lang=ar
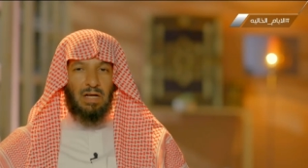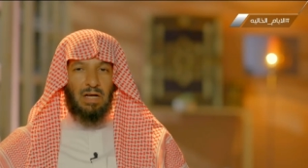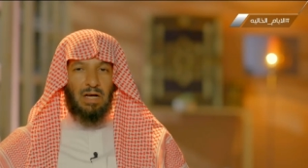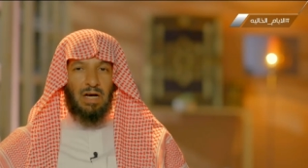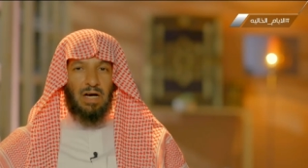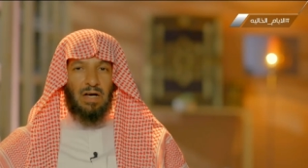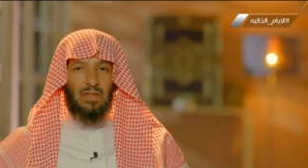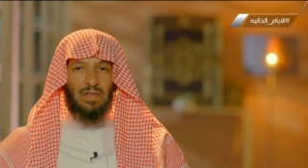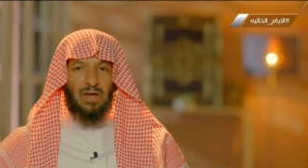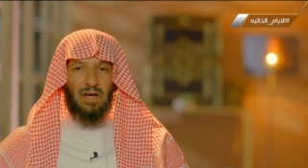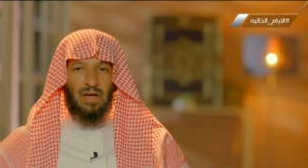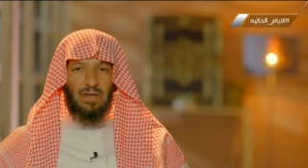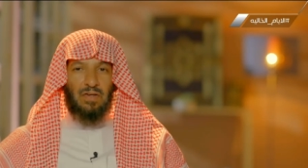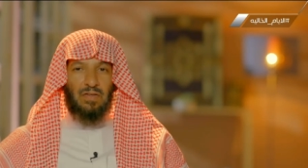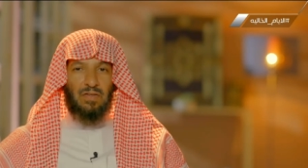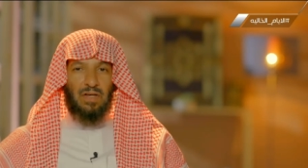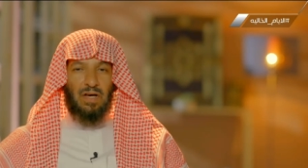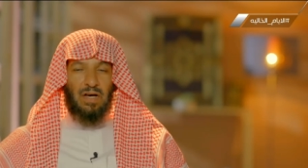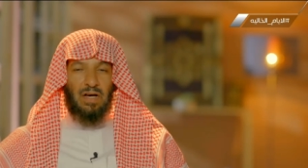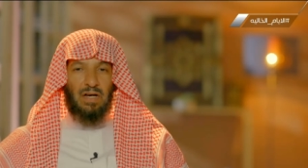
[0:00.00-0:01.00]
هذا
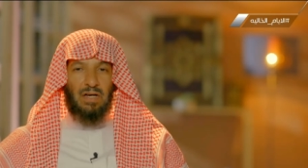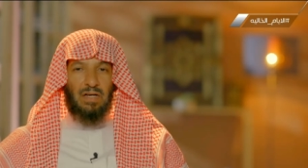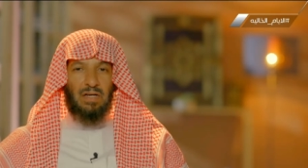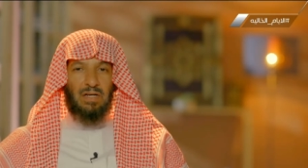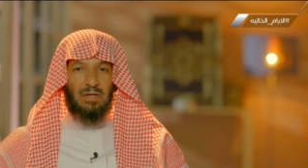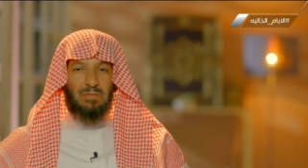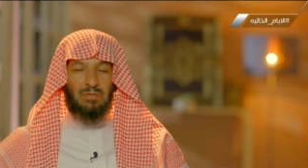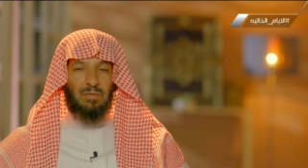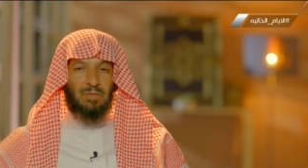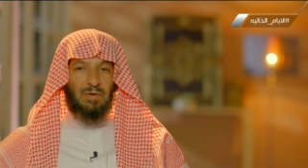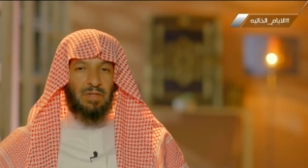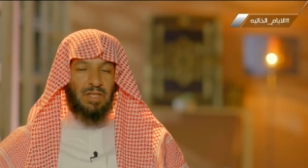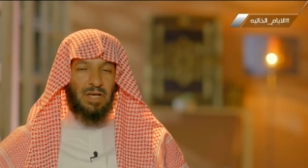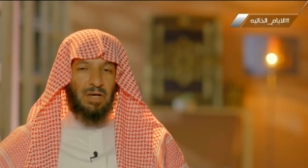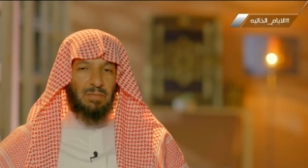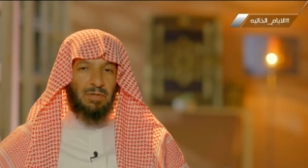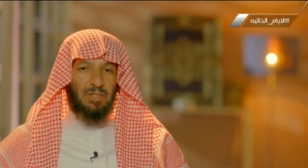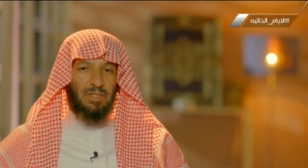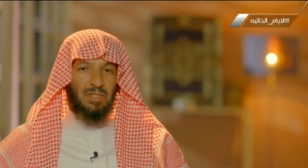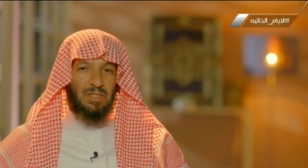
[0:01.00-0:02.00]
أيضا
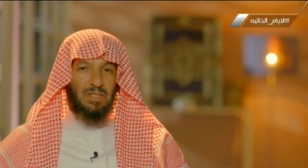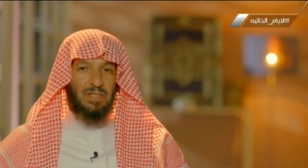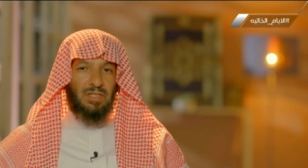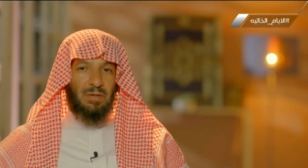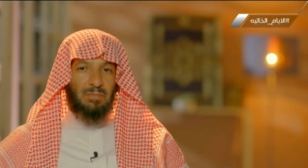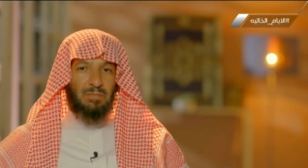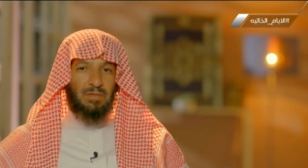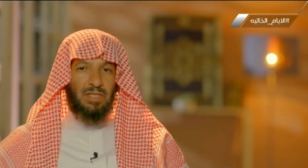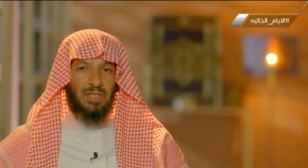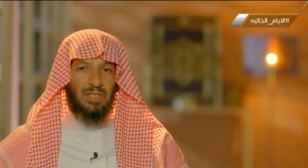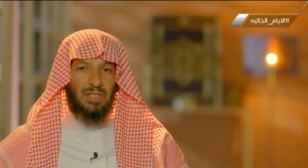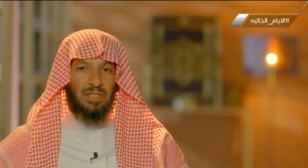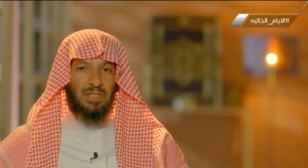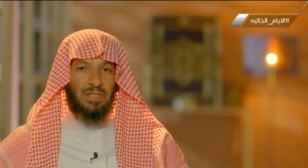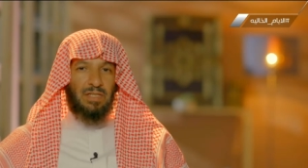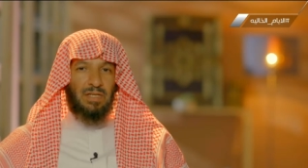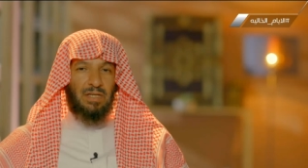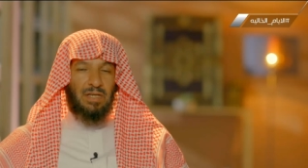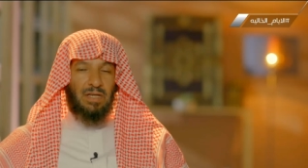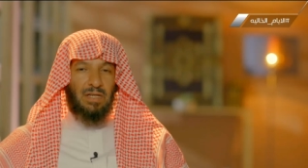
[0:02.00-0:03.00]
بمثابة التمهيد
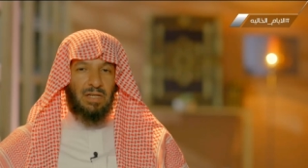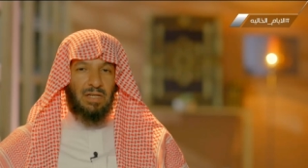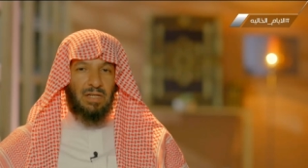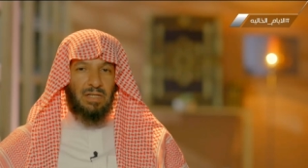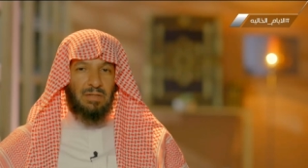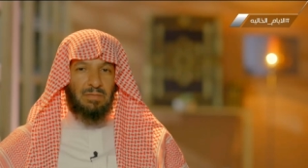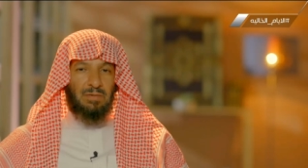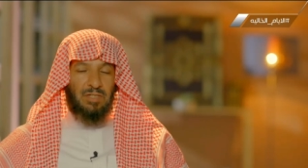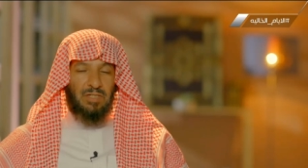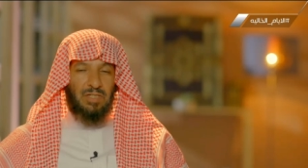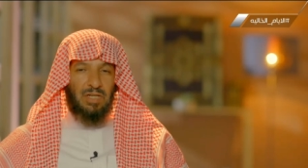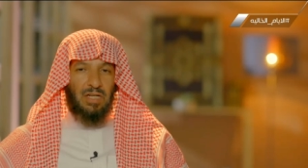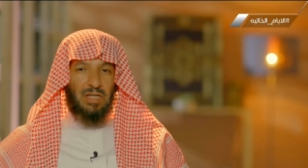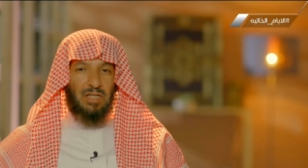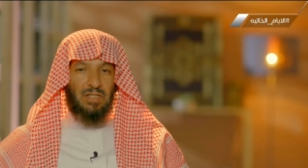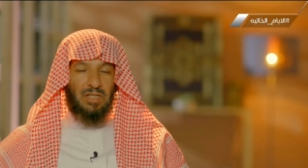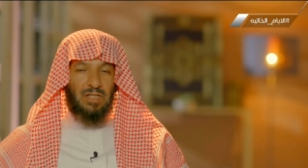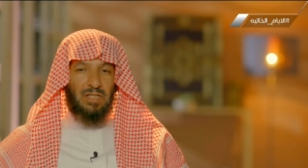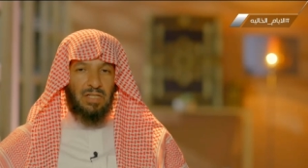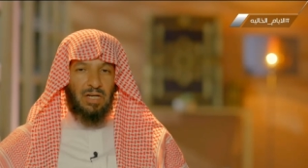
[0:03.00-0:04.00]
لمسألة
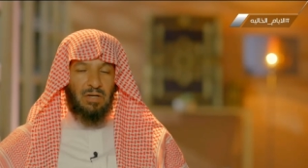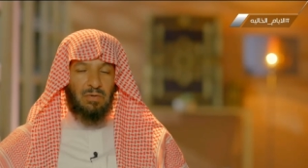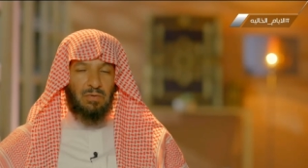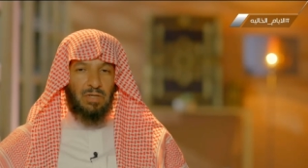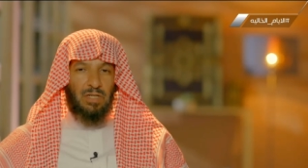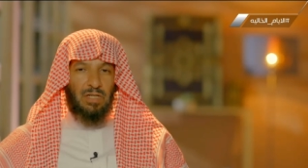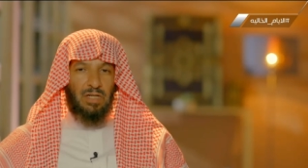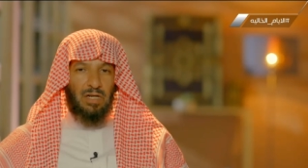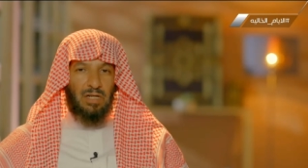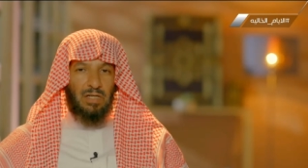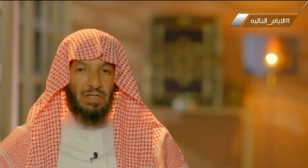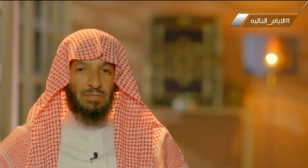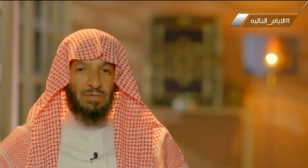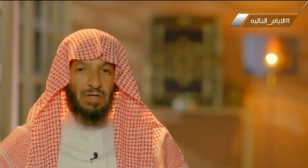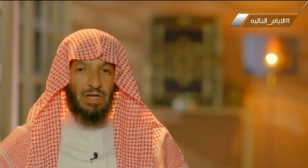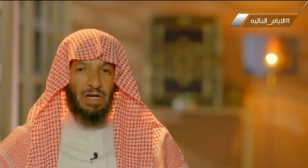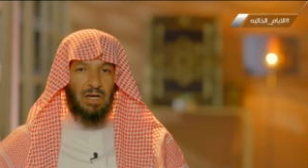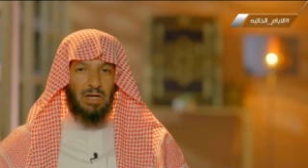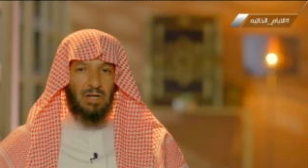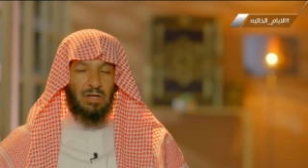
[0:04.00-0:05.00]
تحويل
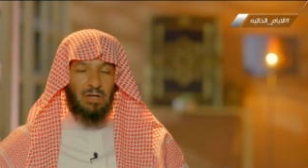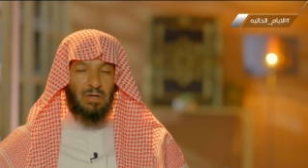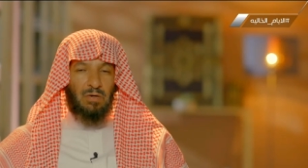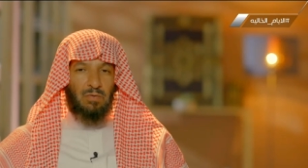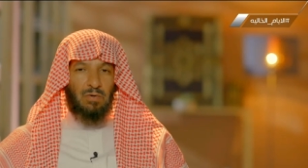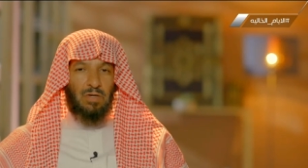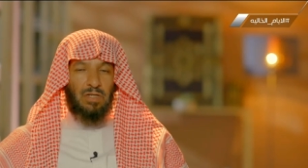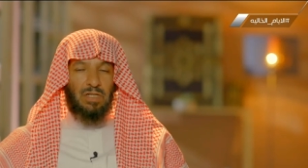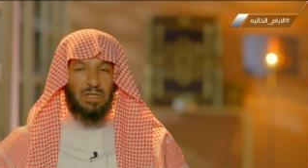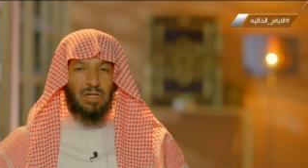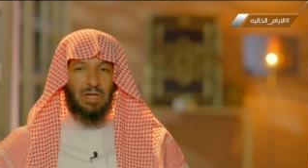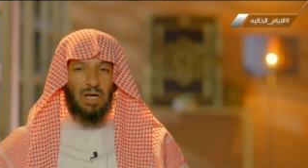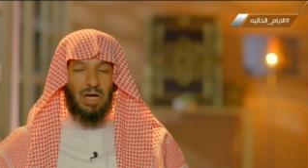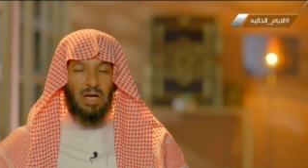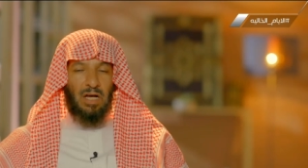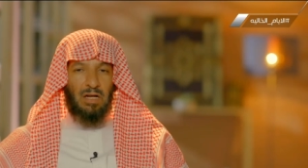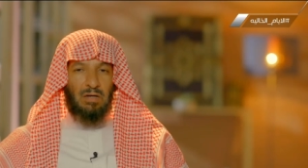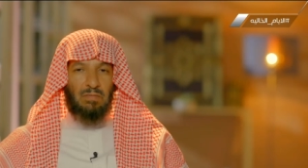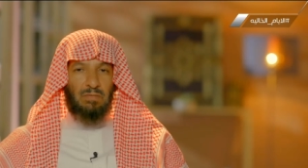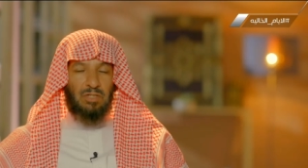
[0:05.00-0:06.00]
القبلة
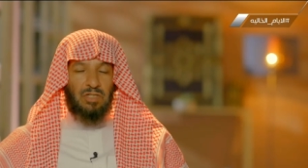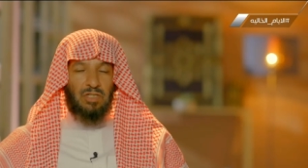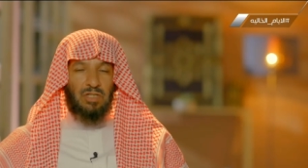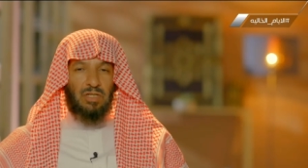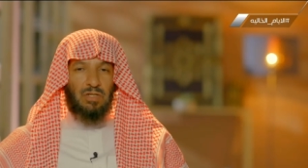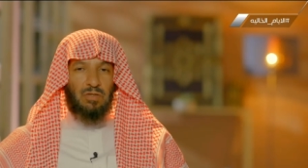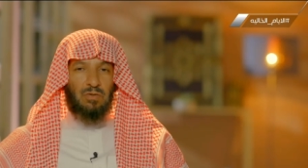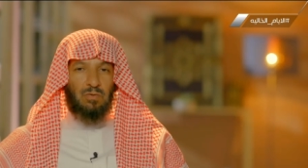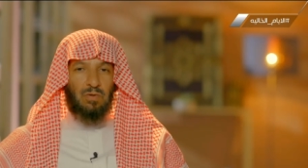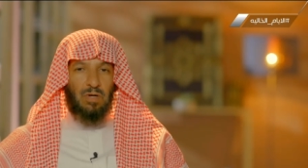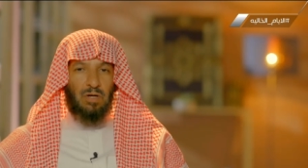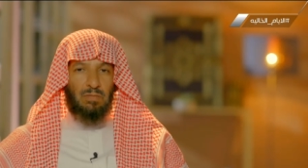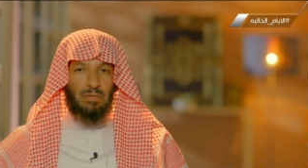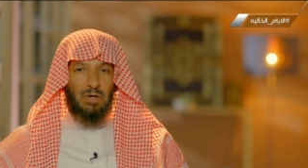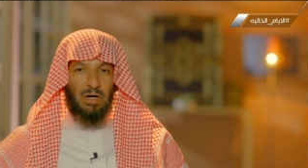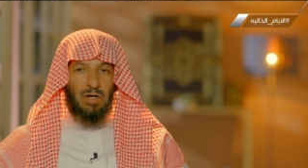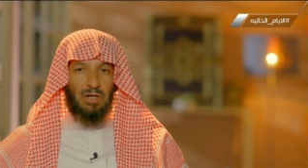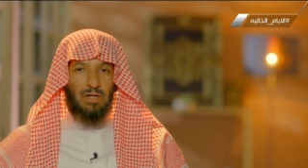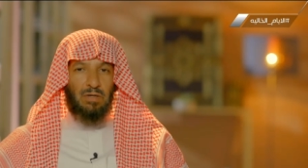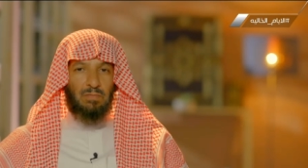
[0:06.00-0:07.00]
ولله المشرق
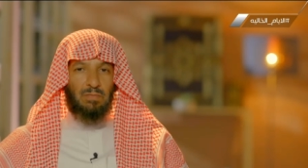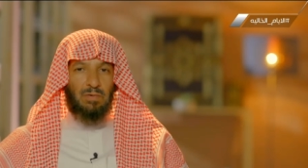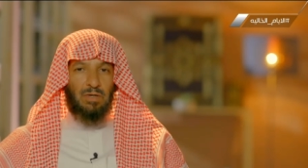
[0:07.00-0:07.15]
والمغرب